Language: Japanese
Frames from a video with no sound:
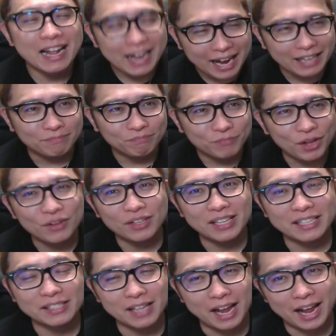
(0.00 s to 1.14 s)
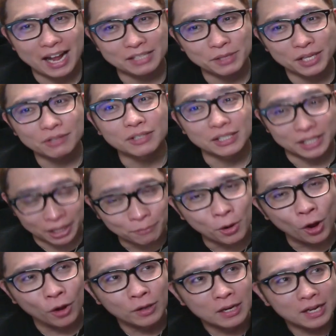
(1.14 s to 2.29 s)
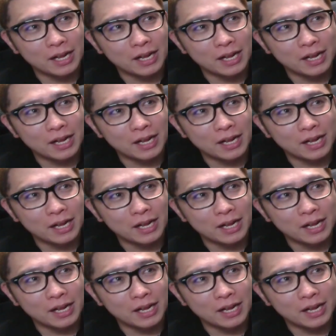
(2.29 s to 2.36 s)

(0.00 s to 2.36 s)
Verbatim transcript: はい。ということで、えー、始めていくんですけども、